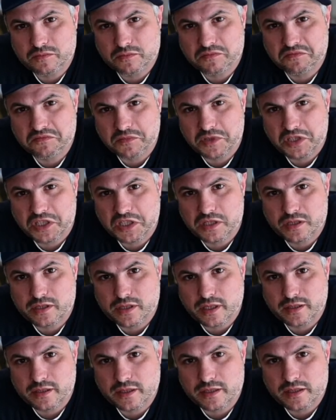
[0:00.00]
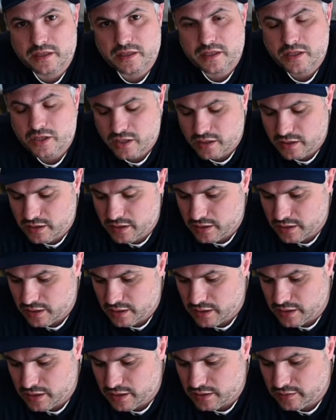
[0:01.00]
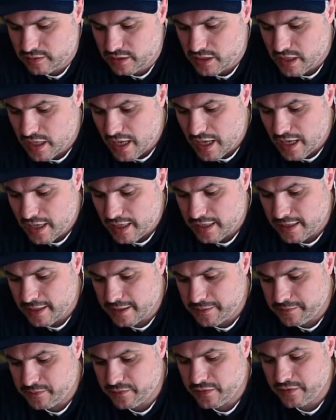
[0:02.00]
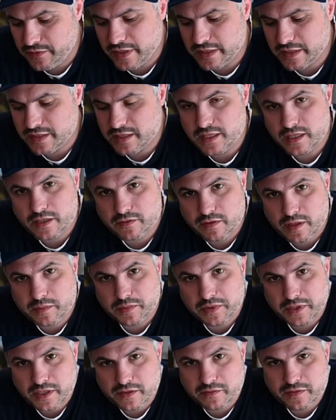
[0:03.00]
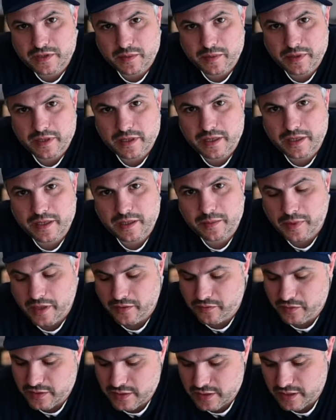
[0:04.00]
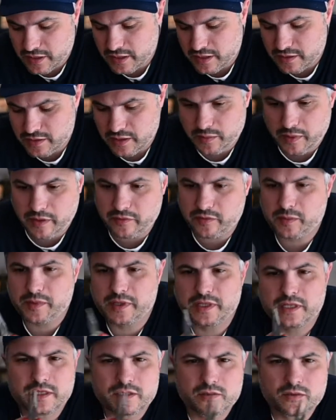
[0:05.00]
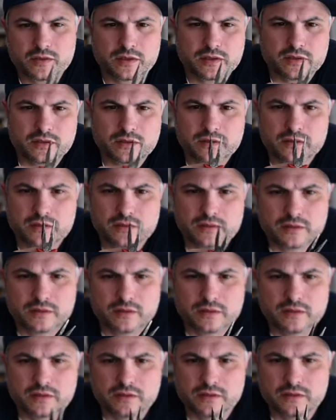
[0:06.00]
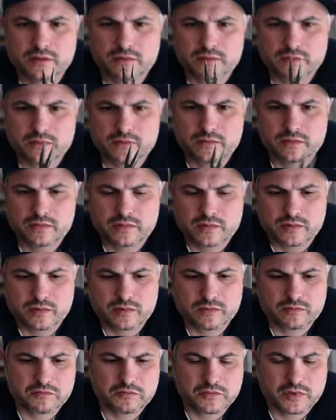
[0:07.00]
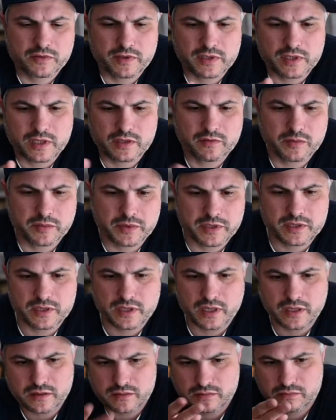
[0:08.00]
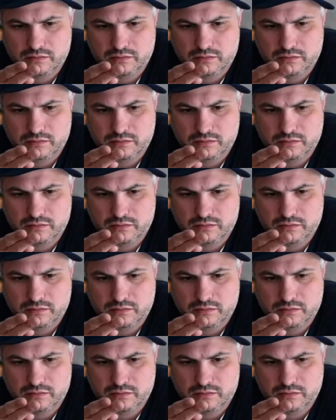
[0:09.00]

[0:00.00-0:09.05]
mit denen ich denke, dass ich das hin, hinkriege irgendwie. Ähm, wir werden sehen, ich werde berichten, wie es am Ende am einfachsten geht. Also ich habe einfach mal hier so eine äh, ich weiß gar nicht, wie man das nennt,